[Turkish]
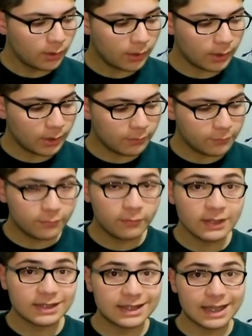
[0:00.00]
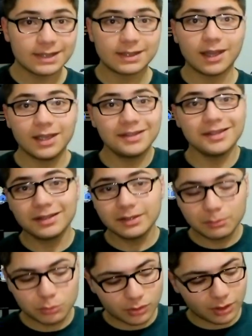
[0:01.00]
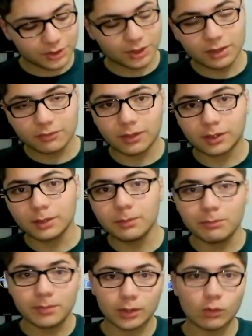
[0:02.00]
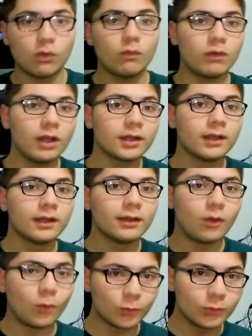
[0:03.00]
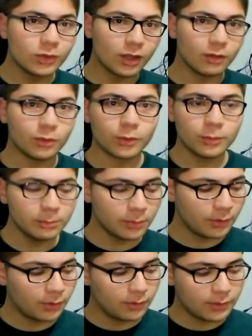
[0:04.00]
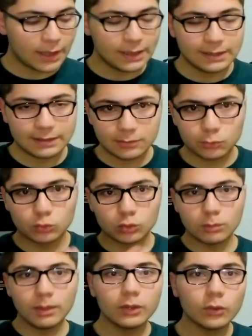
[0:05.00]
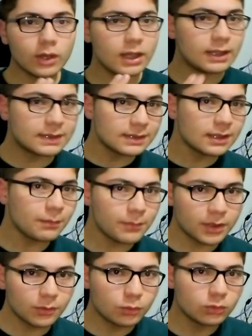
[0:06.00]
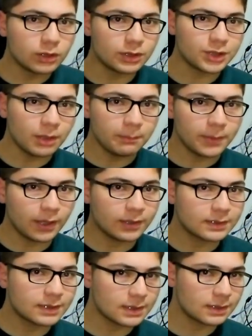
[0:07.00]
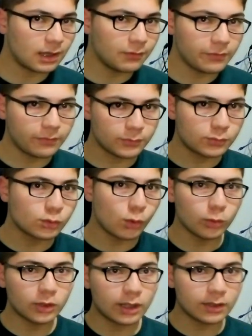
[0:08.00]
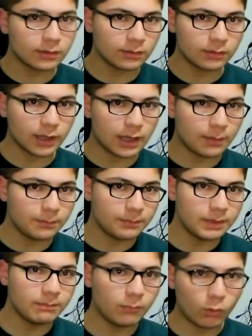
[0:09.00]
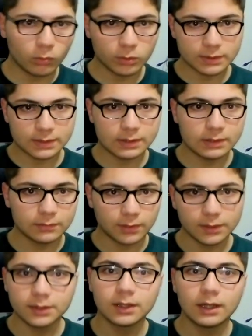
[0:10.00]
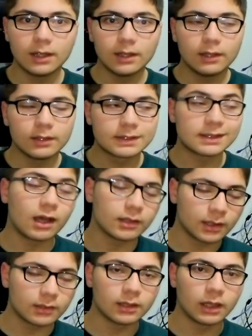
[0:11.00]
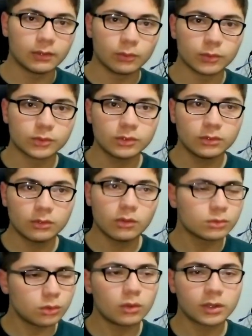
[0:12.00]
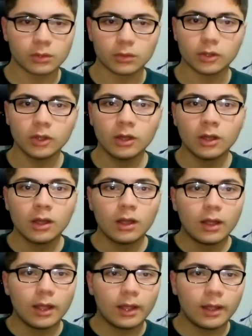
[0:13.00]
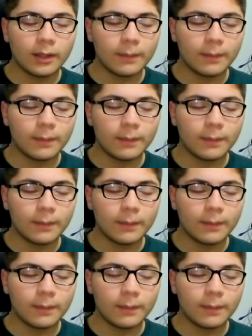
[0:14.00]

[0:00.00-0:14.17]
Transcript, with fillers: E, ve ses kaydını da burada aşağıda farklı bir mikrofon var. Onunla alıyorum. Yani duruma göre ikisinden birini kullanacağım. Yani ses hafif soldan gelebilme olasılığı var. Sağdan daha doğrusu. Yok soldan oluyor. Ee,